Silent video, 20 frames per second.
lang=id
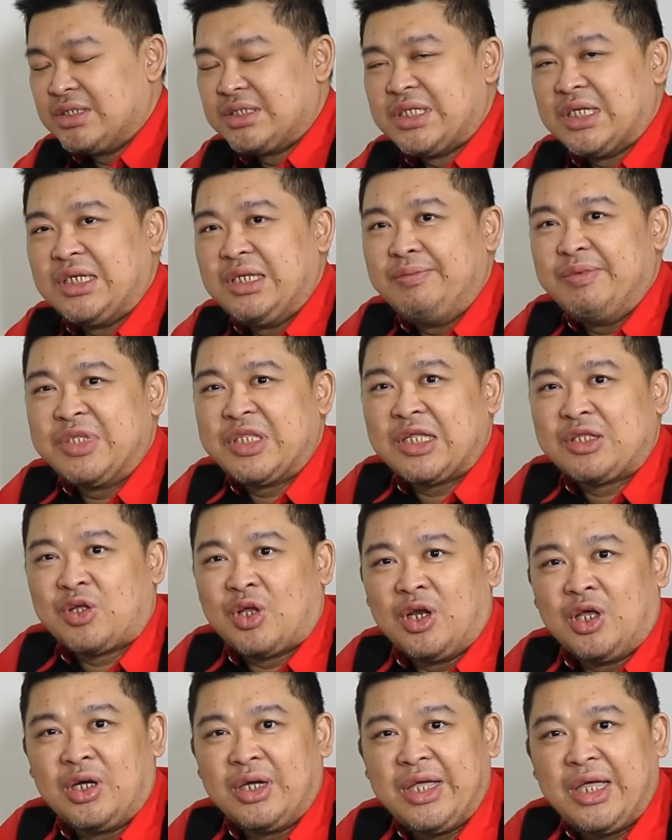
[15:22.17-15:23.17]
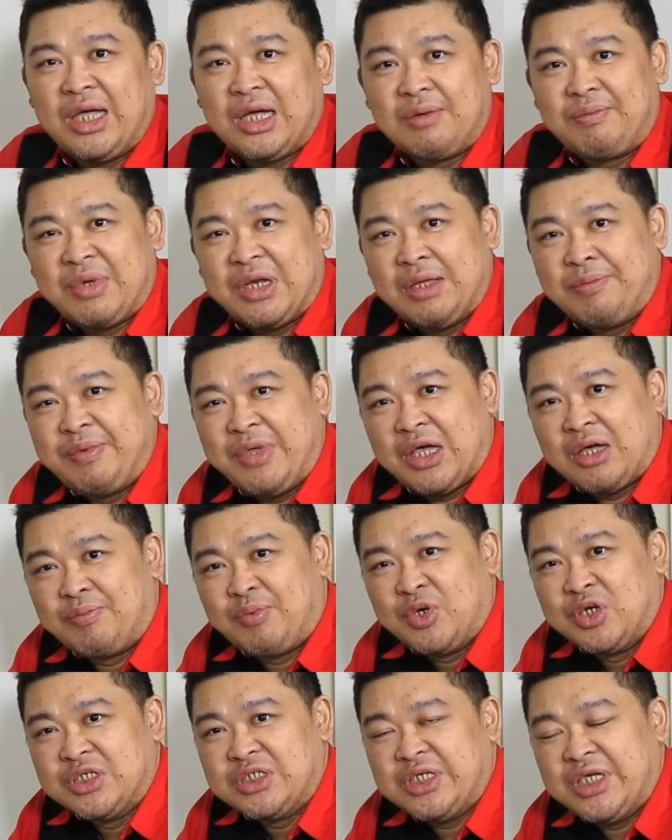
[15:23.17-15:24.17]
Jadi minta tolong ya kepada pihak
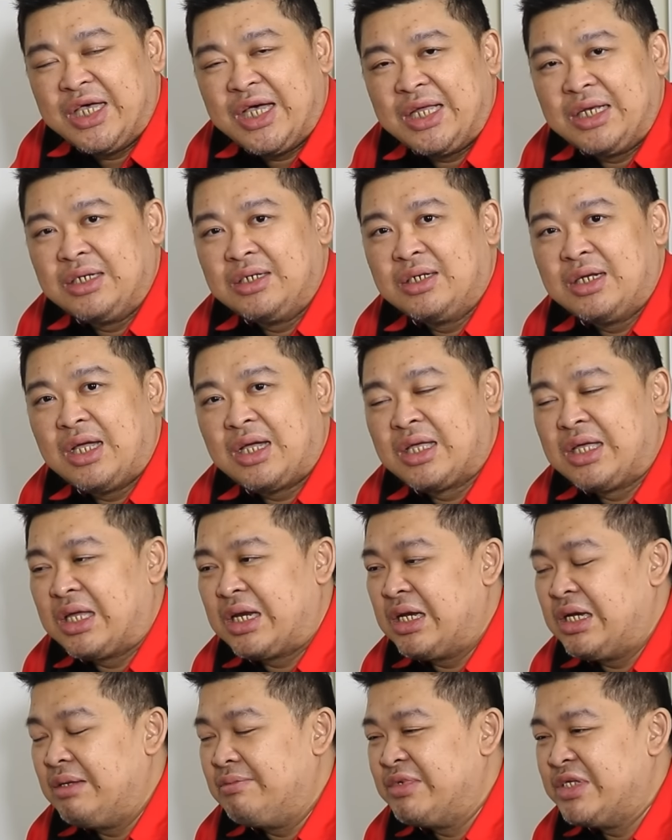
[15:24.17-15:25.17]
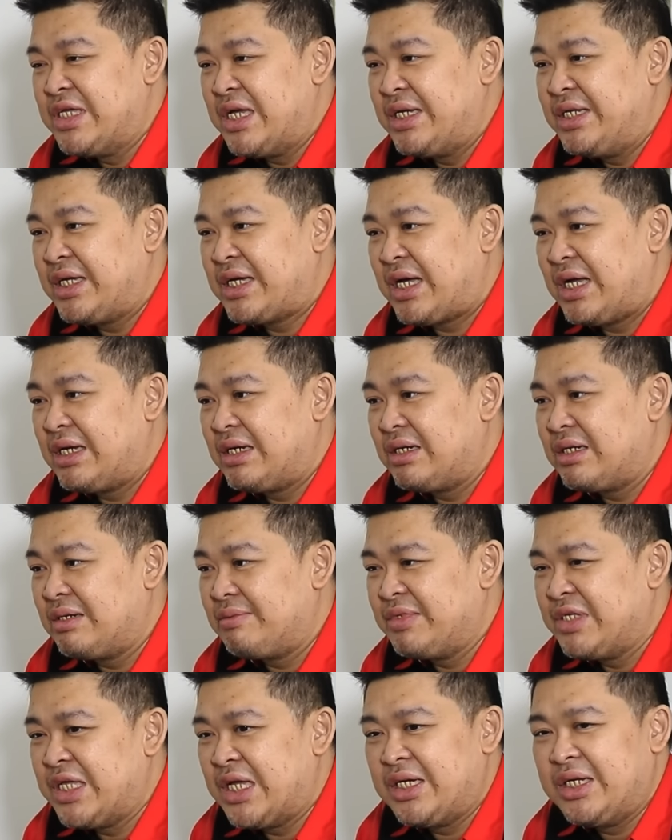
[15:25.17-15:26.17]
kepolisian agar ini menjadikan
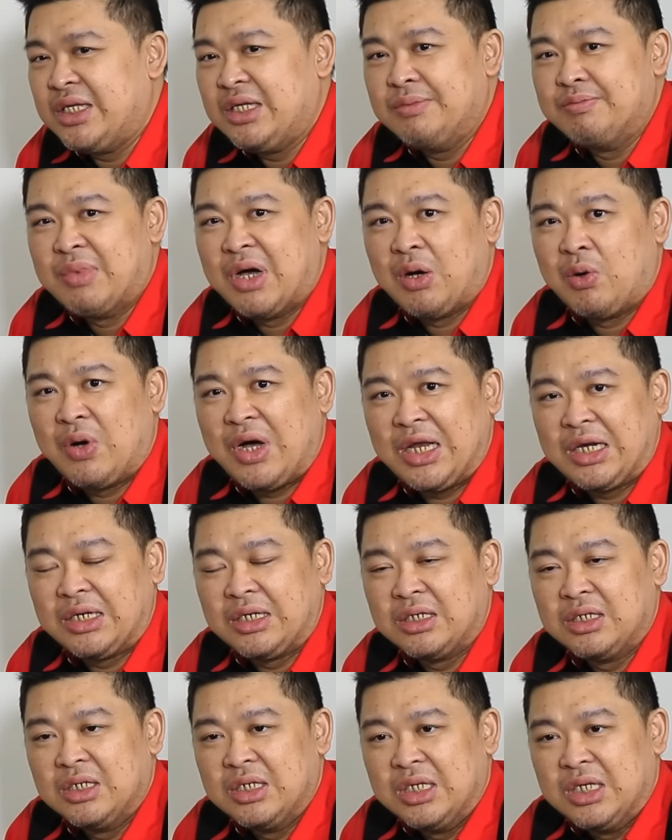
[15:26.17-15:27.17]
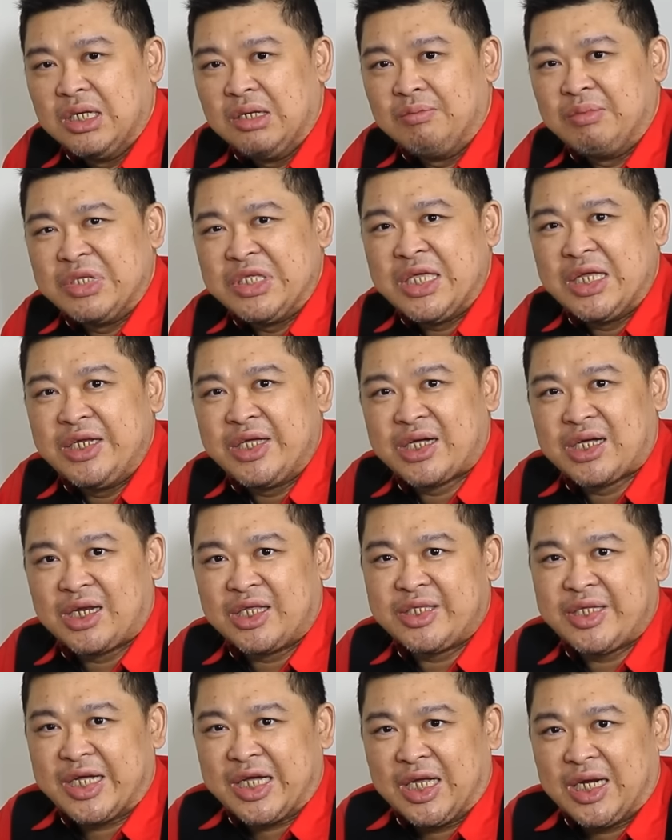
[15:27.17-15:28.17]
menjadi himbauan, menjadi
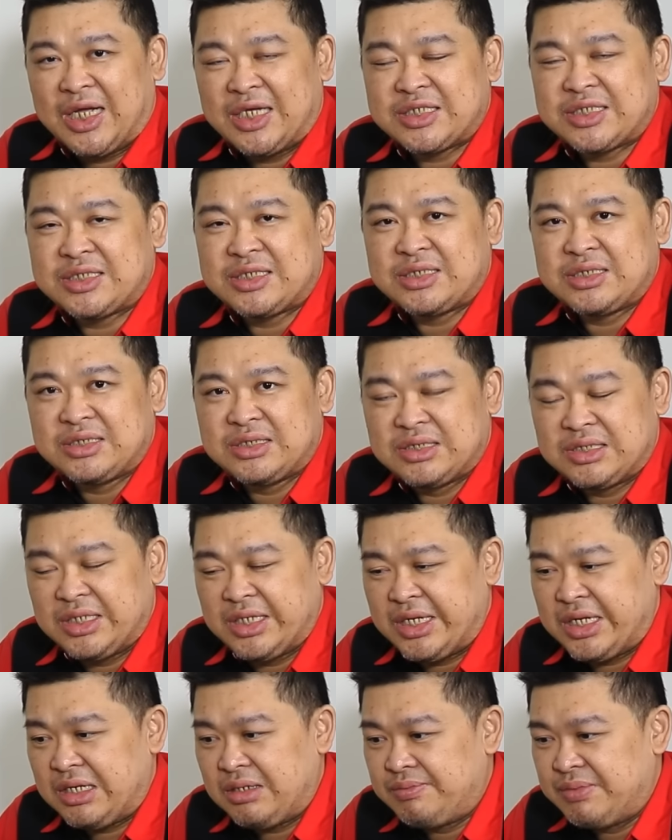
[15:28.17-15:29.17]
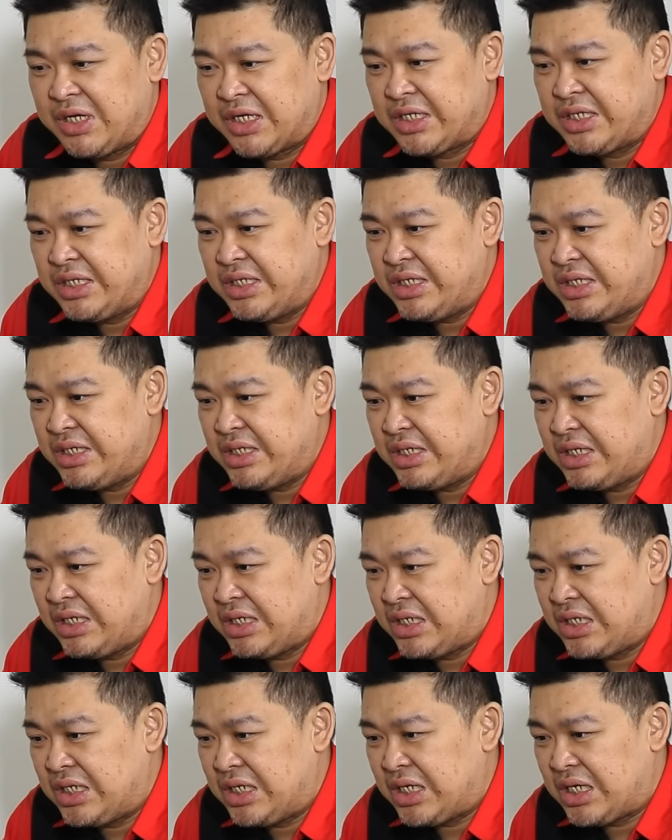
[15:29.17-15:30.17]
kritik keras ya bagi
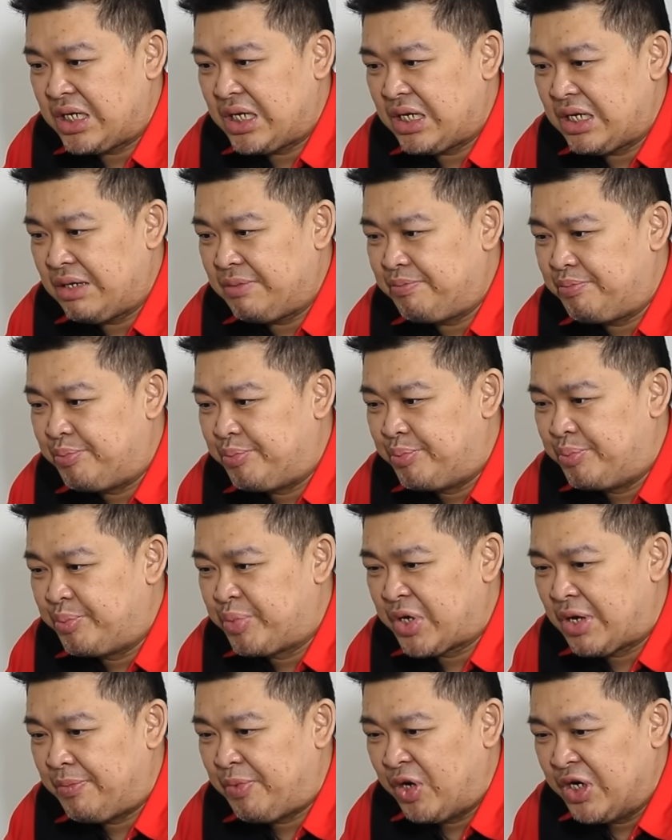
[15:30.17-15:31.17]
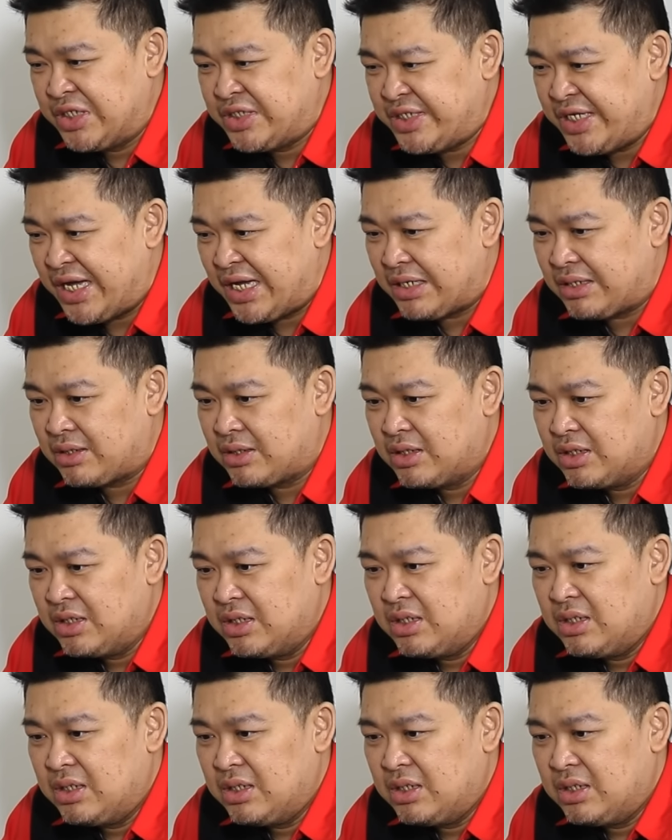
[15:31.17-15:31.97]
uh, kepolisian.